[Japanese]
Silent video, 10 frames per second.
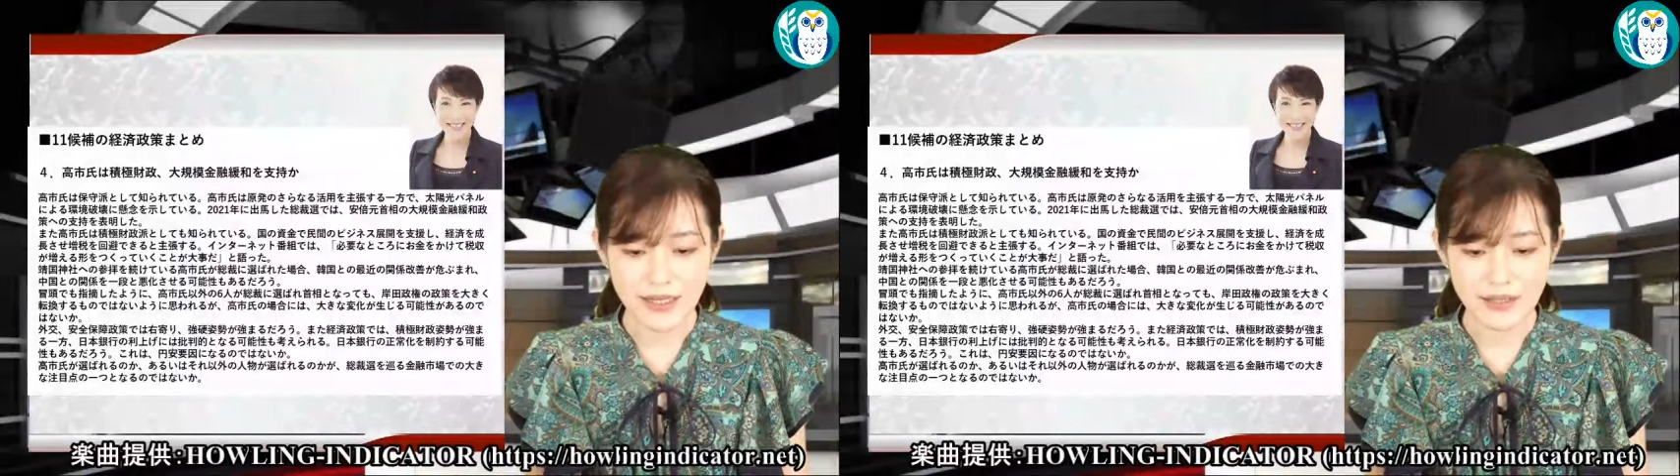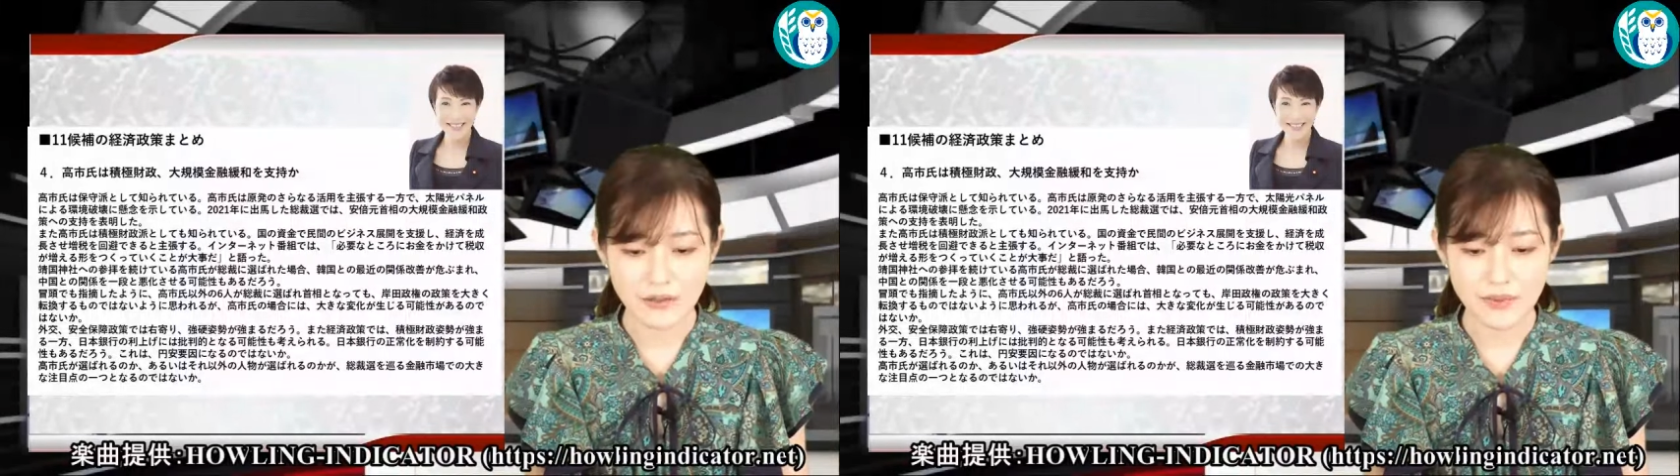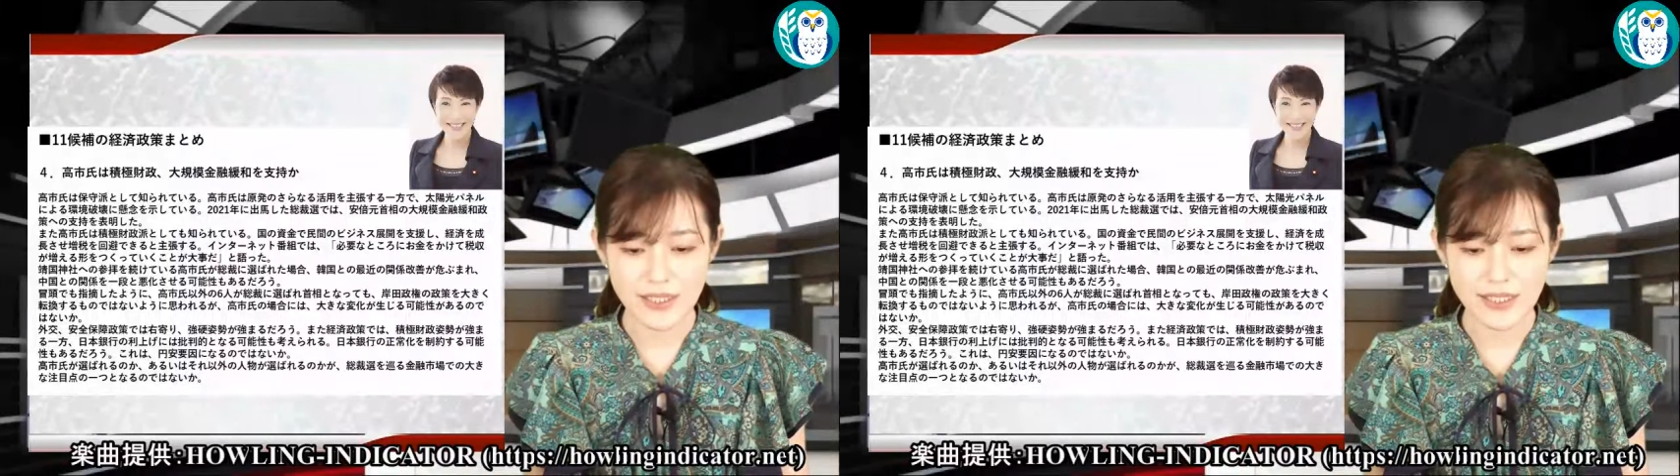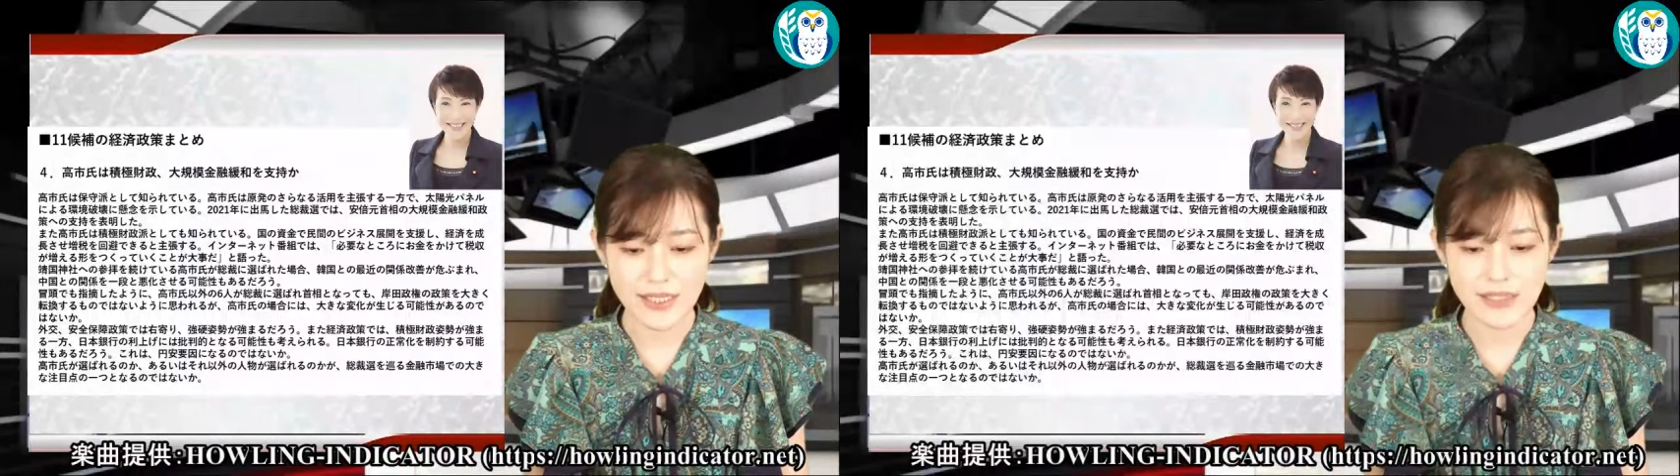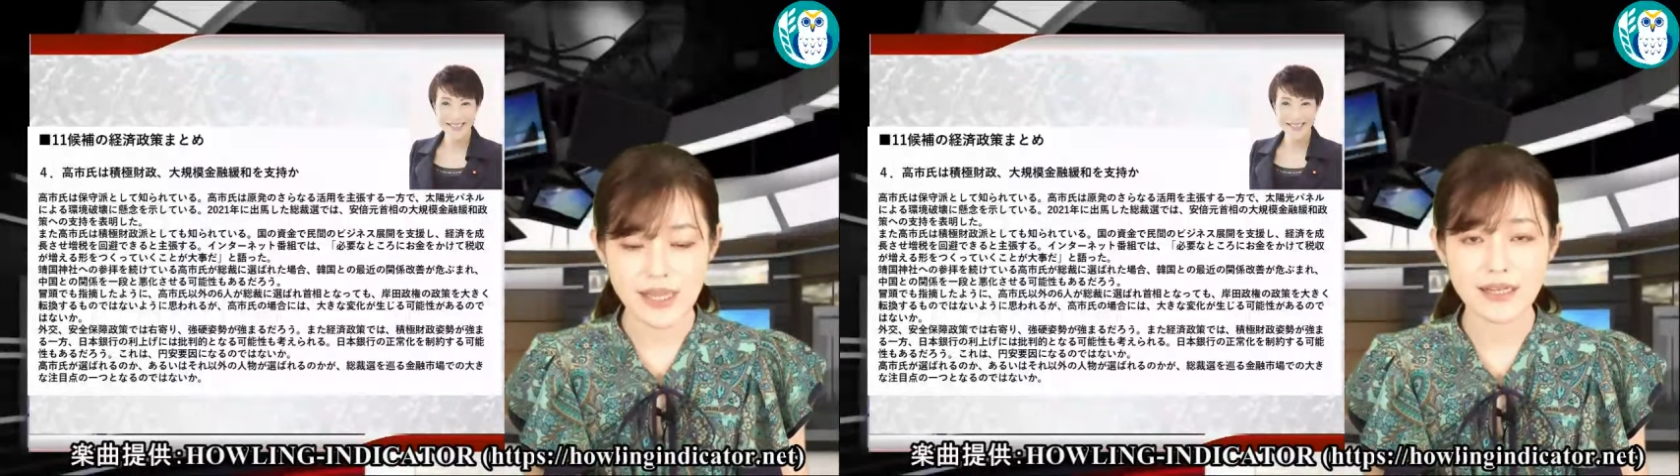間の
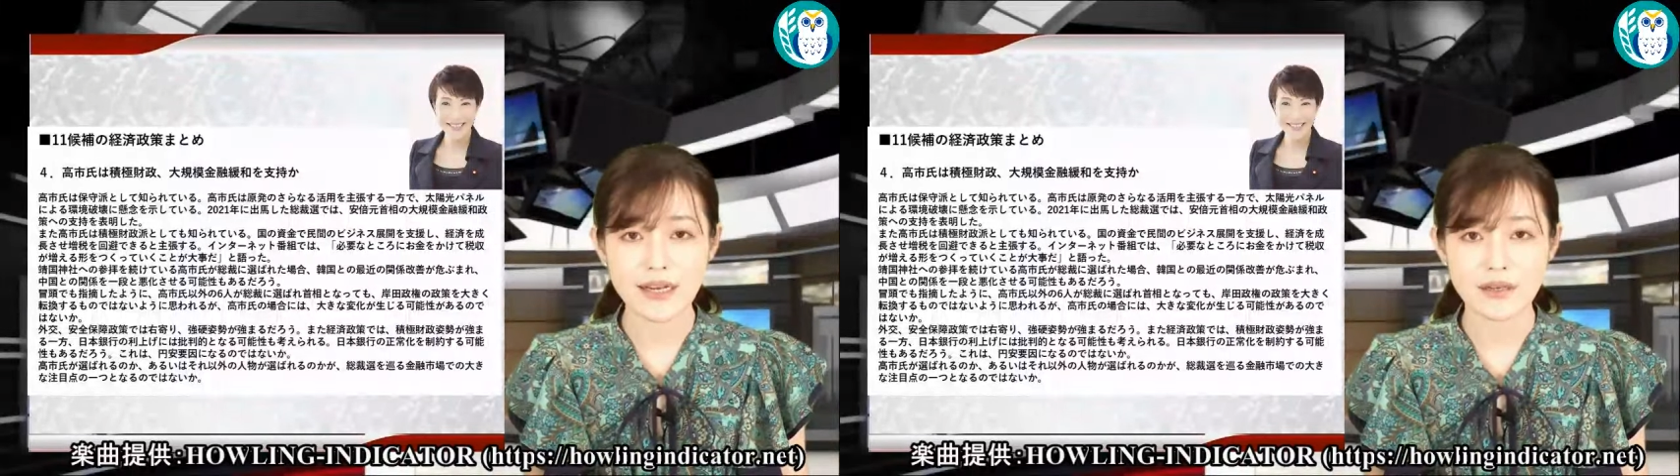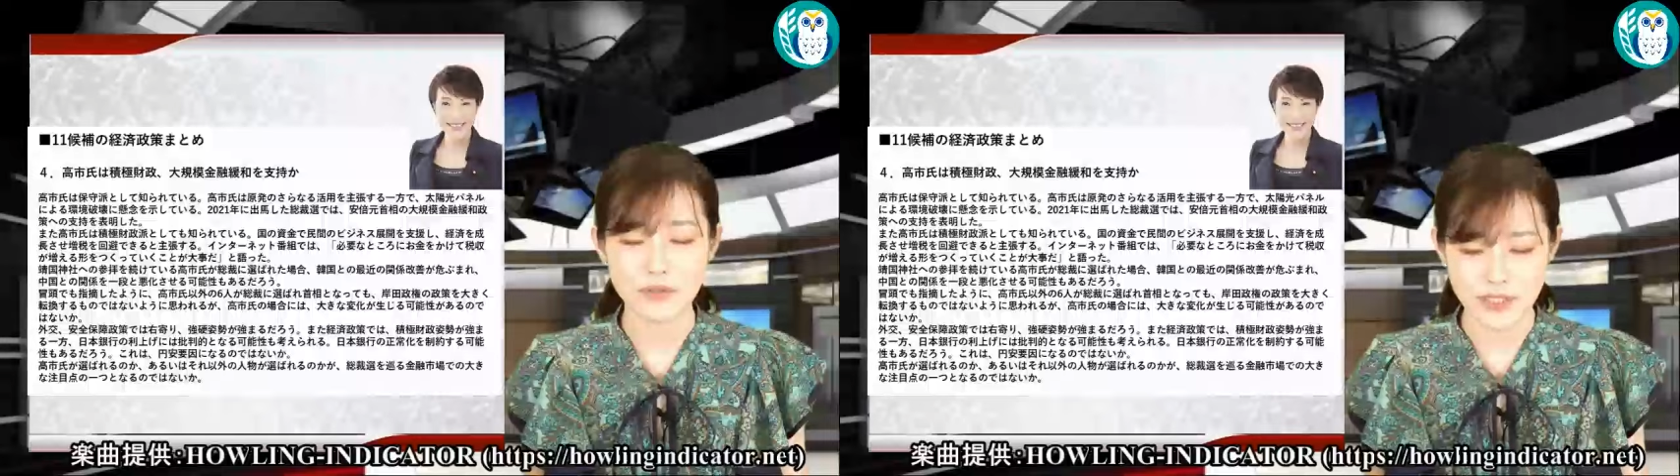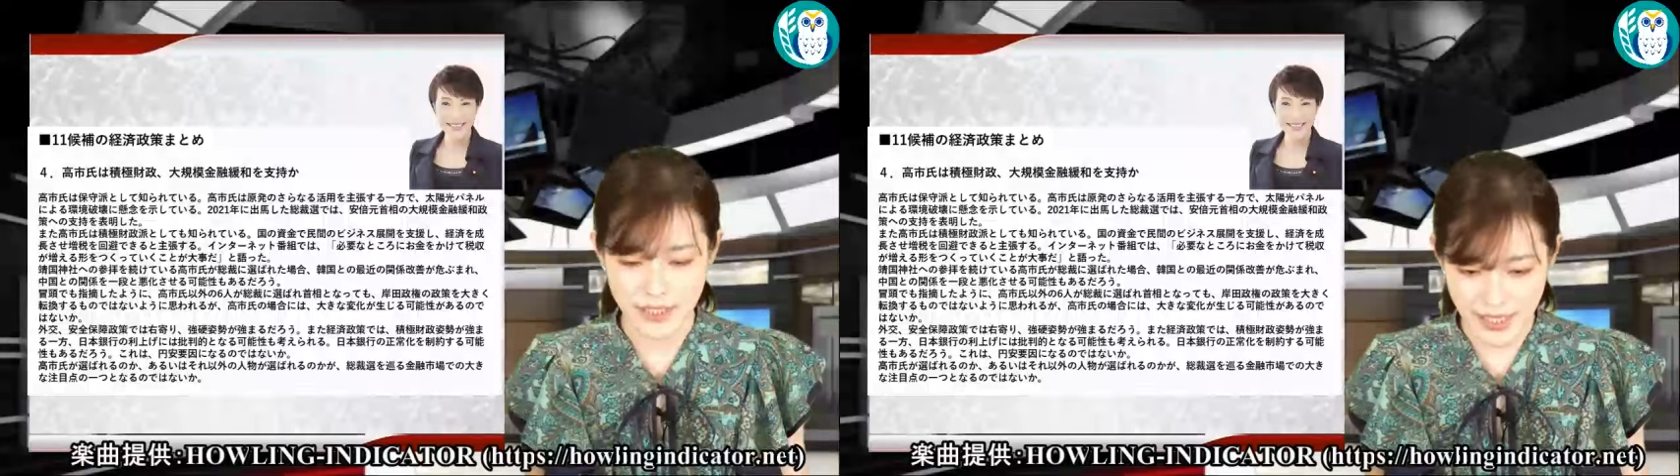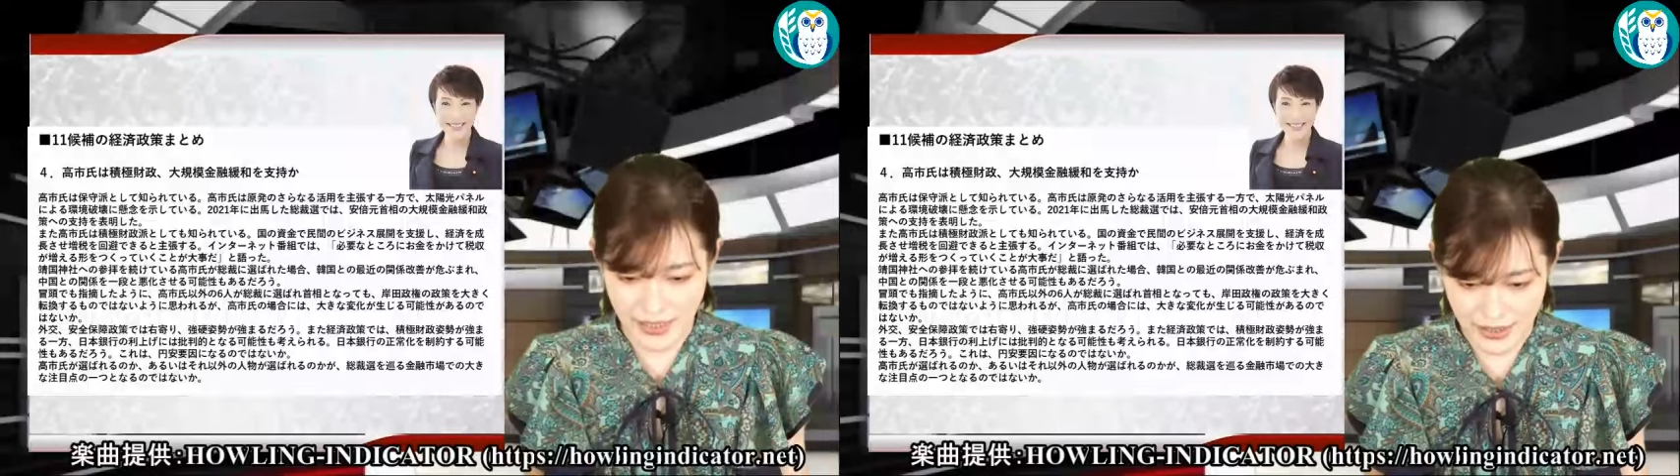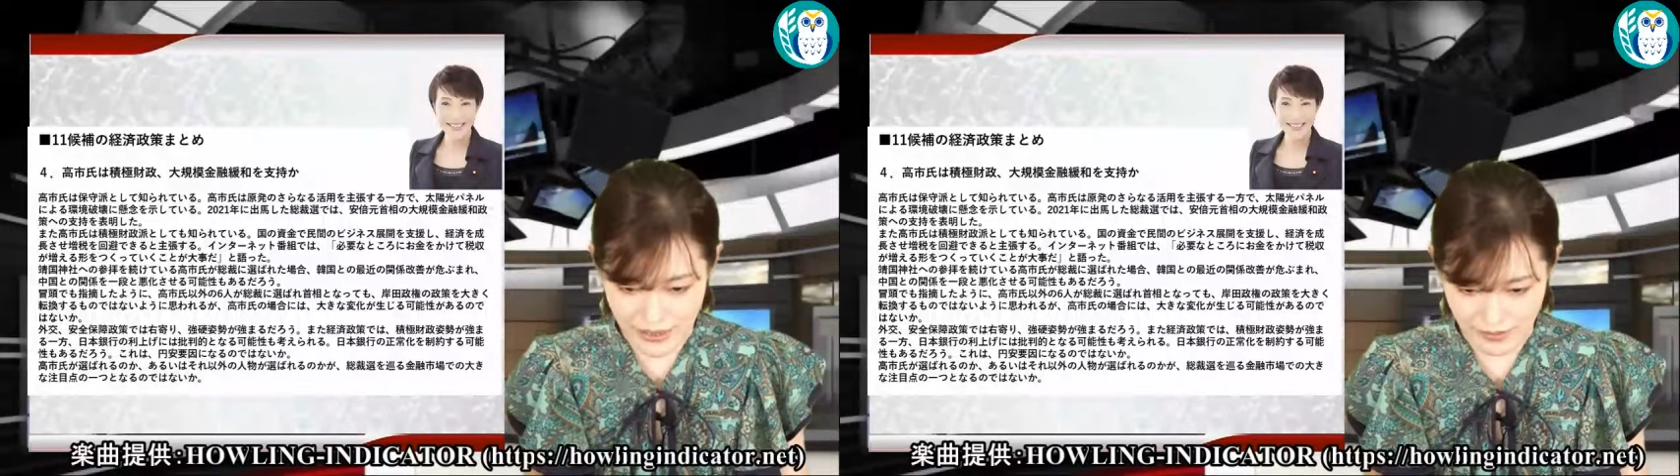ビジネス展開を支
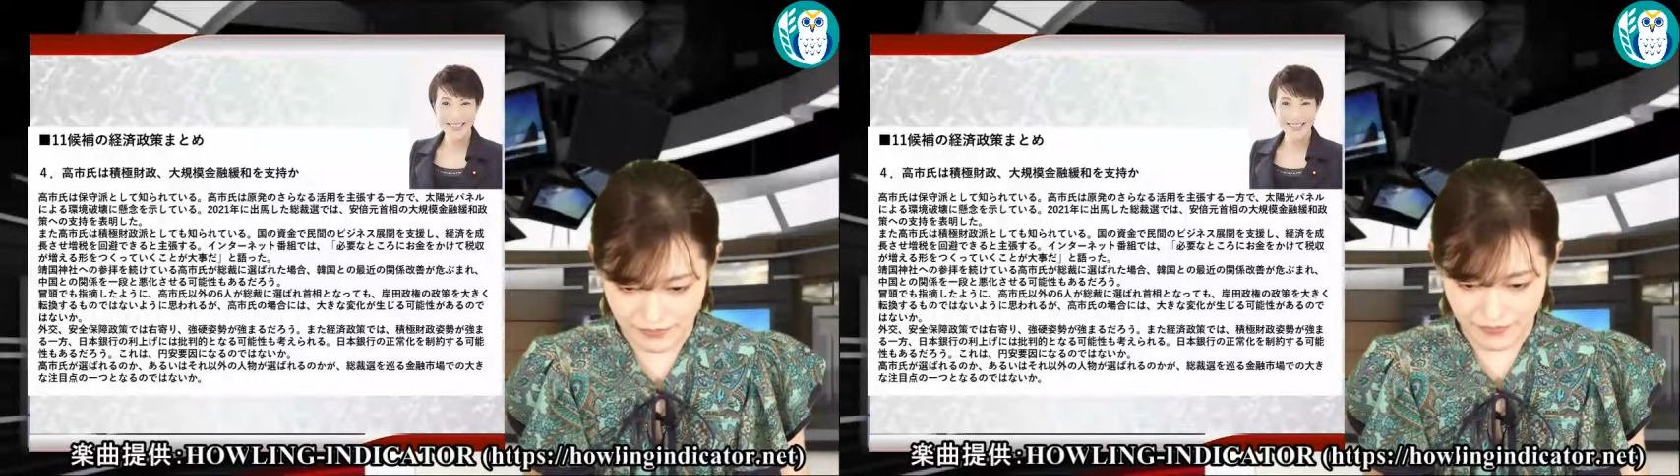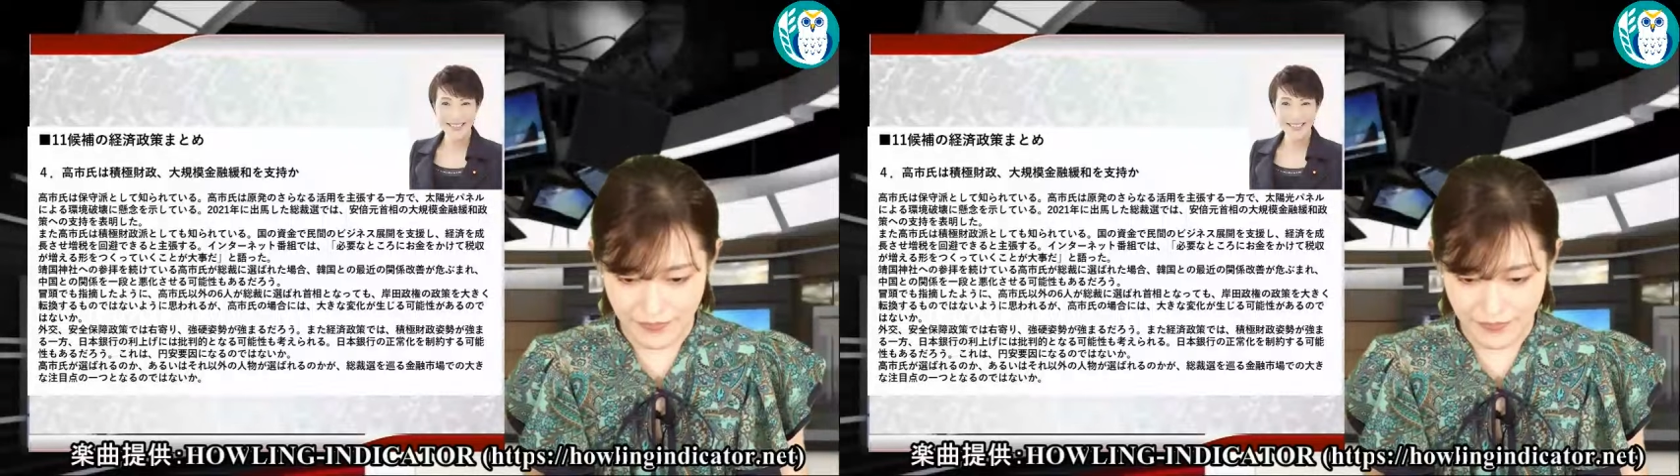援し